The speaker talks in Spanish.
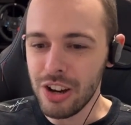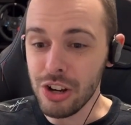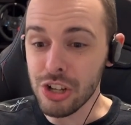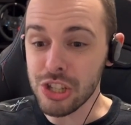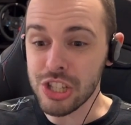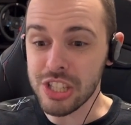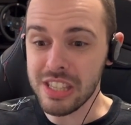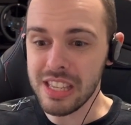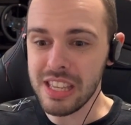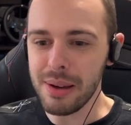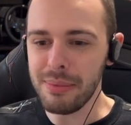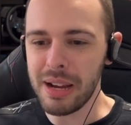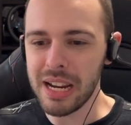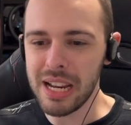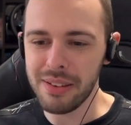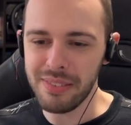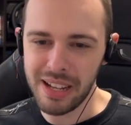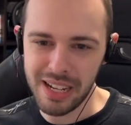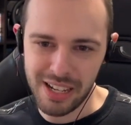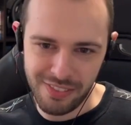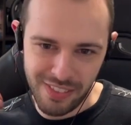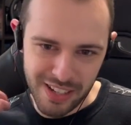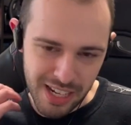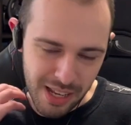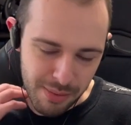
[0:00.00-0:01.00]
Hostia, vale,
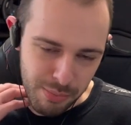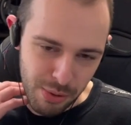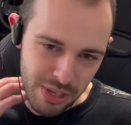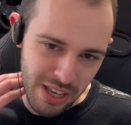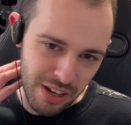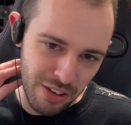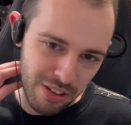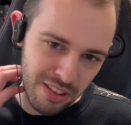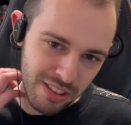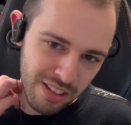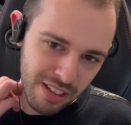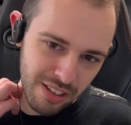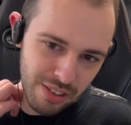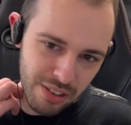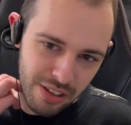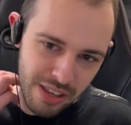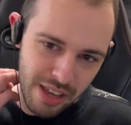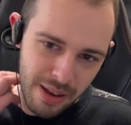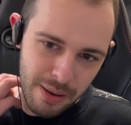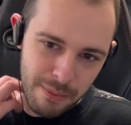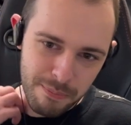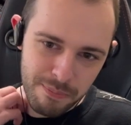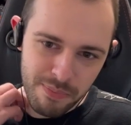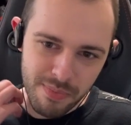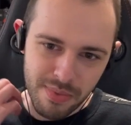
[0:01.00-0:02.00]
vale, vale, pues ya lo entiendo
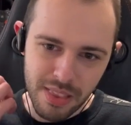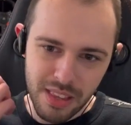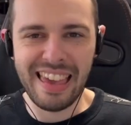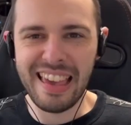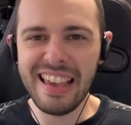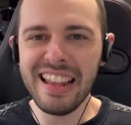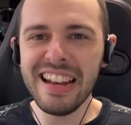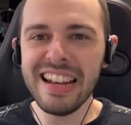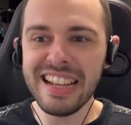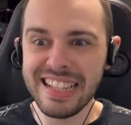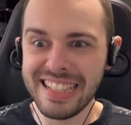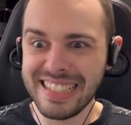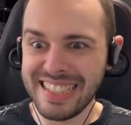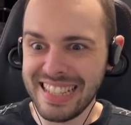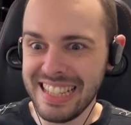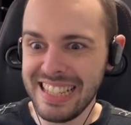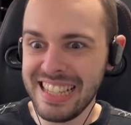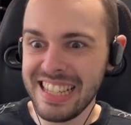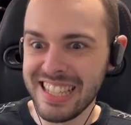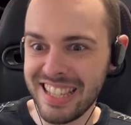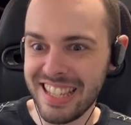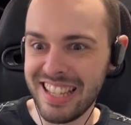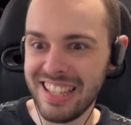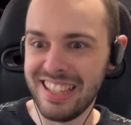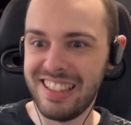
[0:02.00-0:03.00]
ya. ¿Quién es
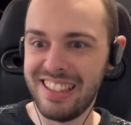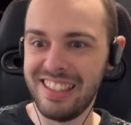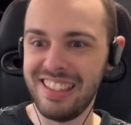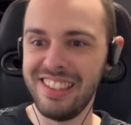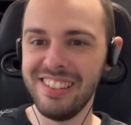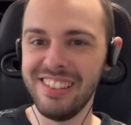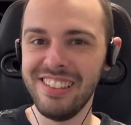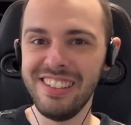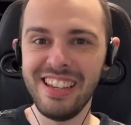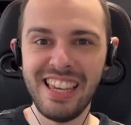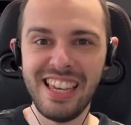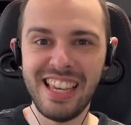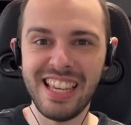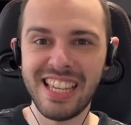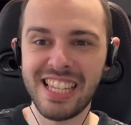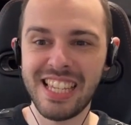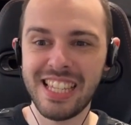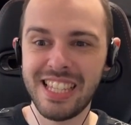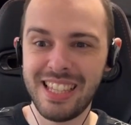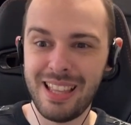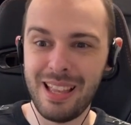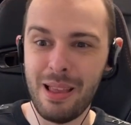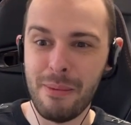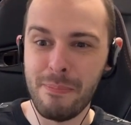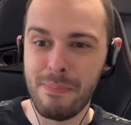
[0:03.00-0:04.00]
este, tío?
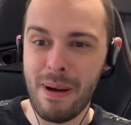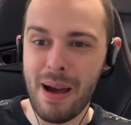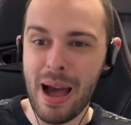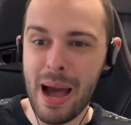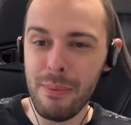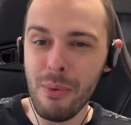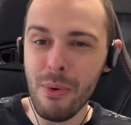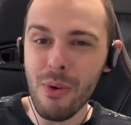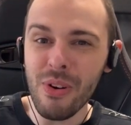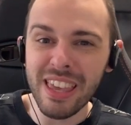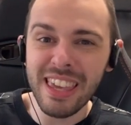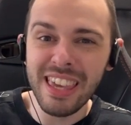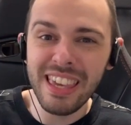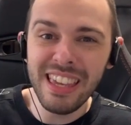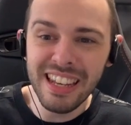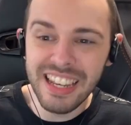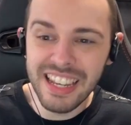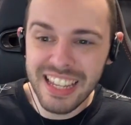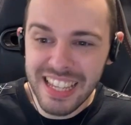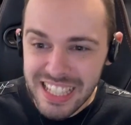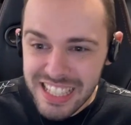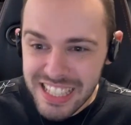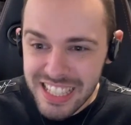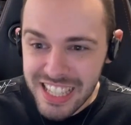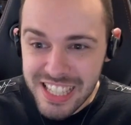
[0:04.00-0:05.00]
¿Este pavo?
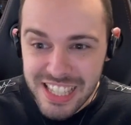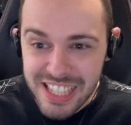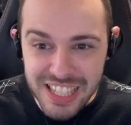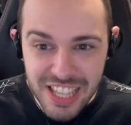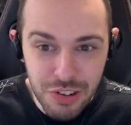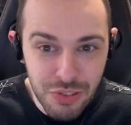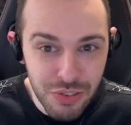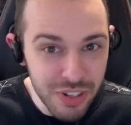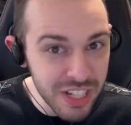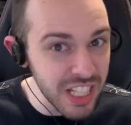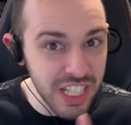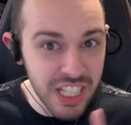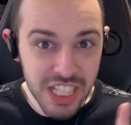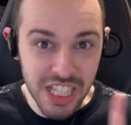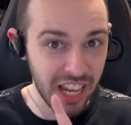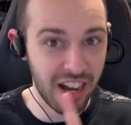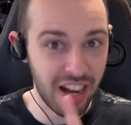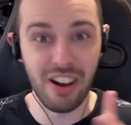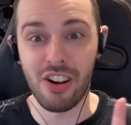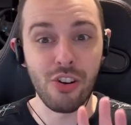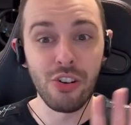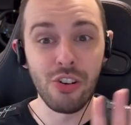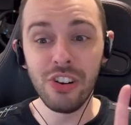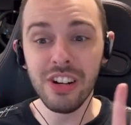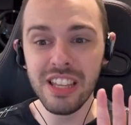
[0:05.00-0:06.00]
¿Quién es? Este no es Sir
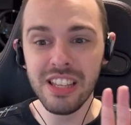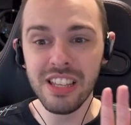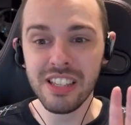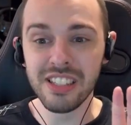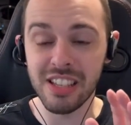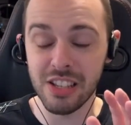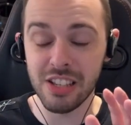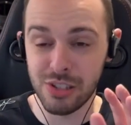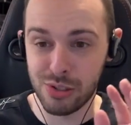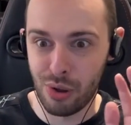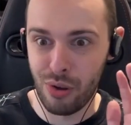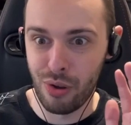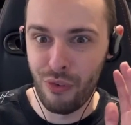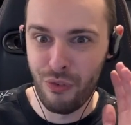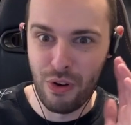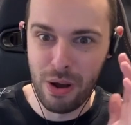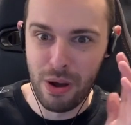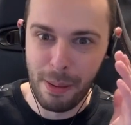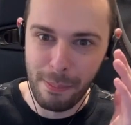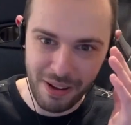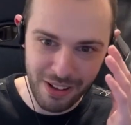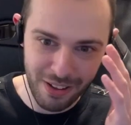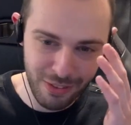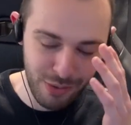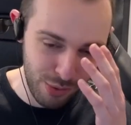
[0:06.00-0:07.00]
Rollins, estoy
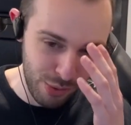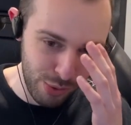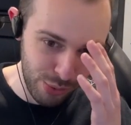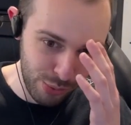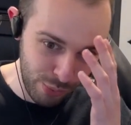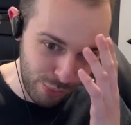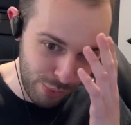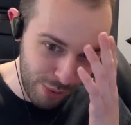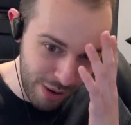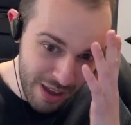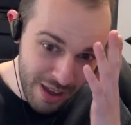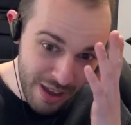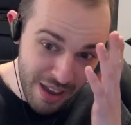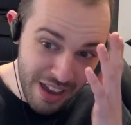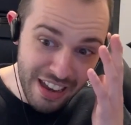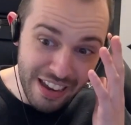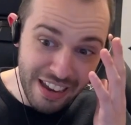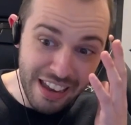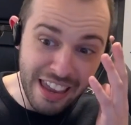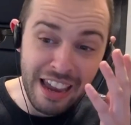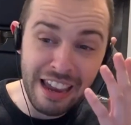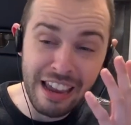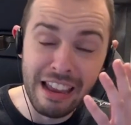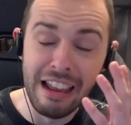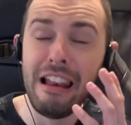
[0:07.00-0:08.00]
flipando, tú.
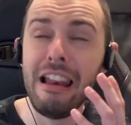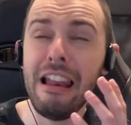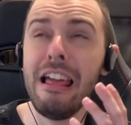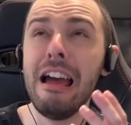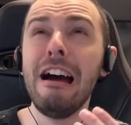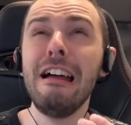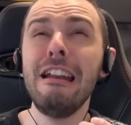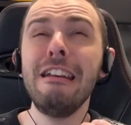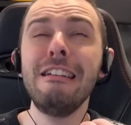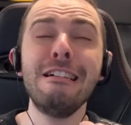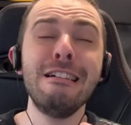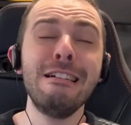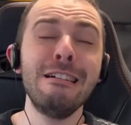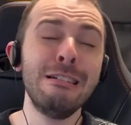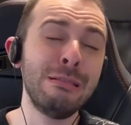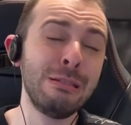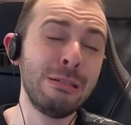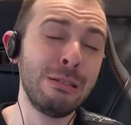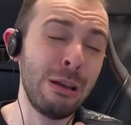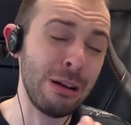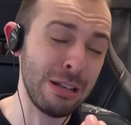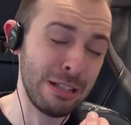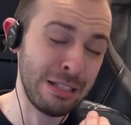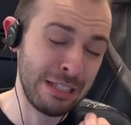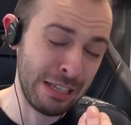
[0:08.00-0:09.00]
¿Qué le han
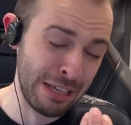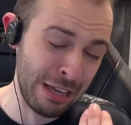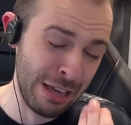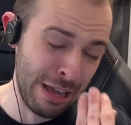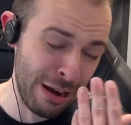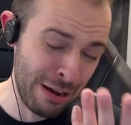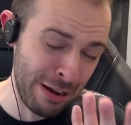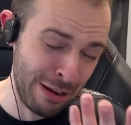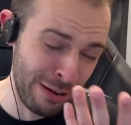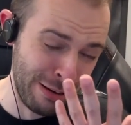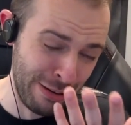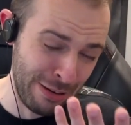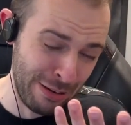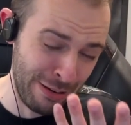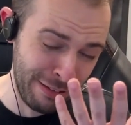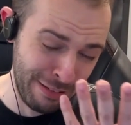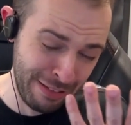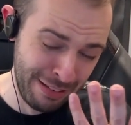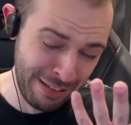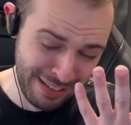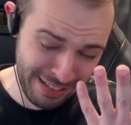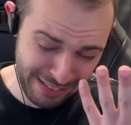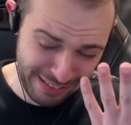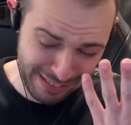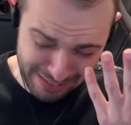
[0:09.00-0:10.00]
hecho a Sir
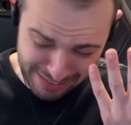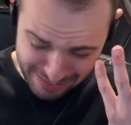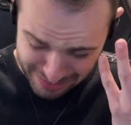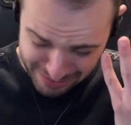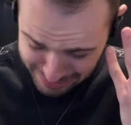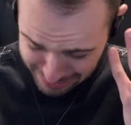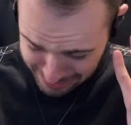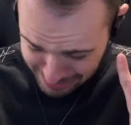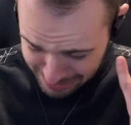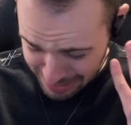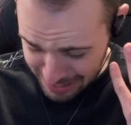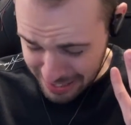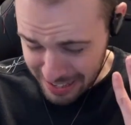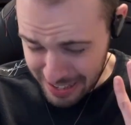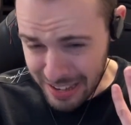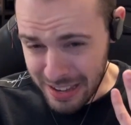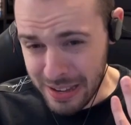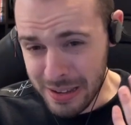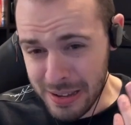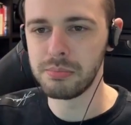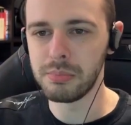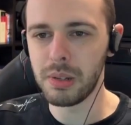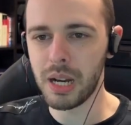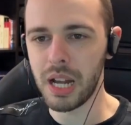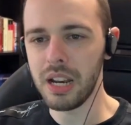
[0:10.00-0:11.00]
Rollins?
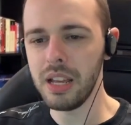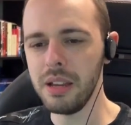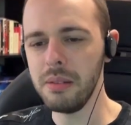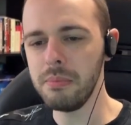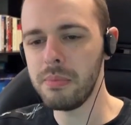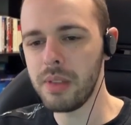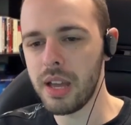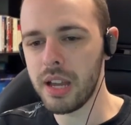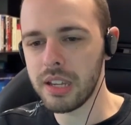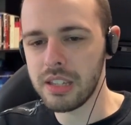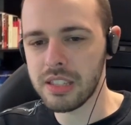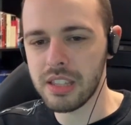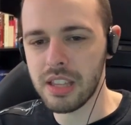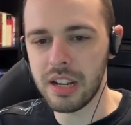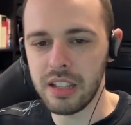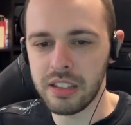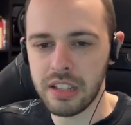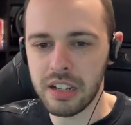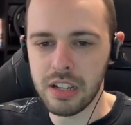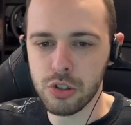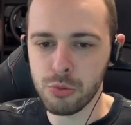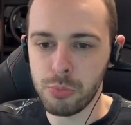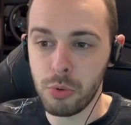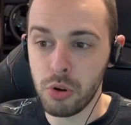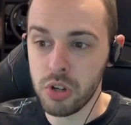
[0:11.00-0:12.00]
Vale, aquí está la
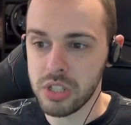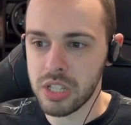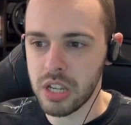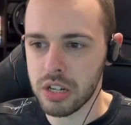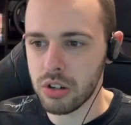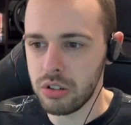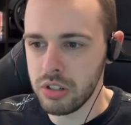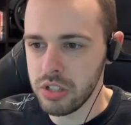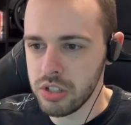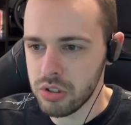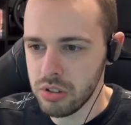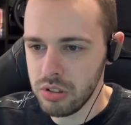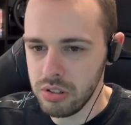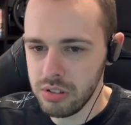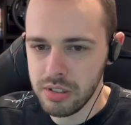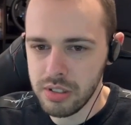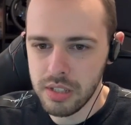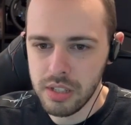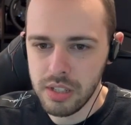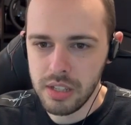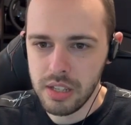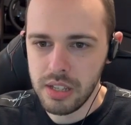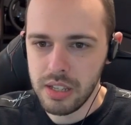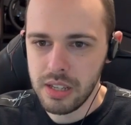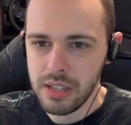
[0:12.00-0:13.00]
entrada, supongo, es Sir Rollins, ¿no?
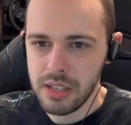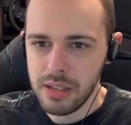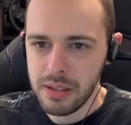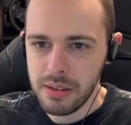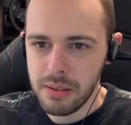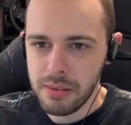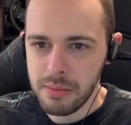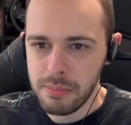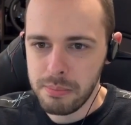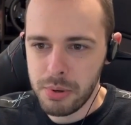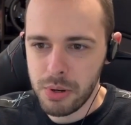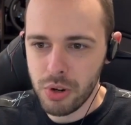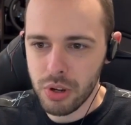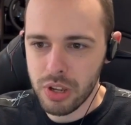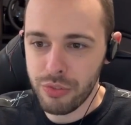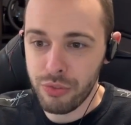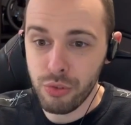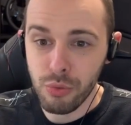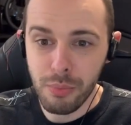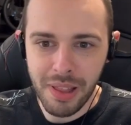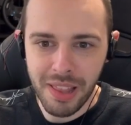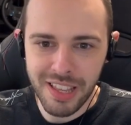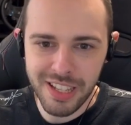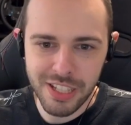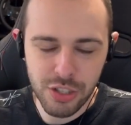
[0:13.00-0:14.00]
¿Pero qué
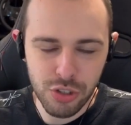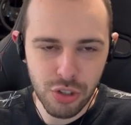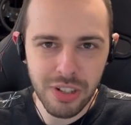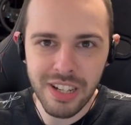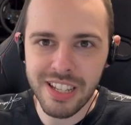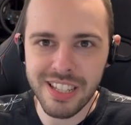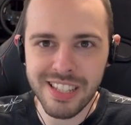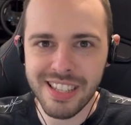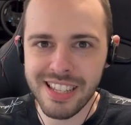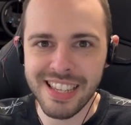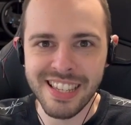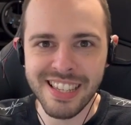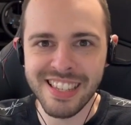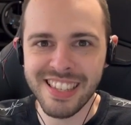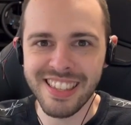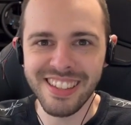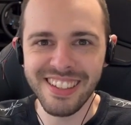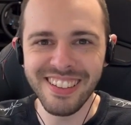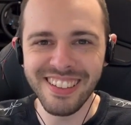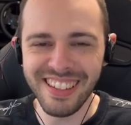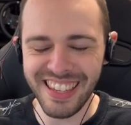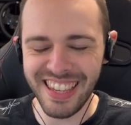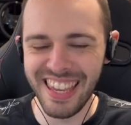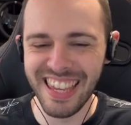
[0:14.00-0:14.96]
fumadas son estas, tío?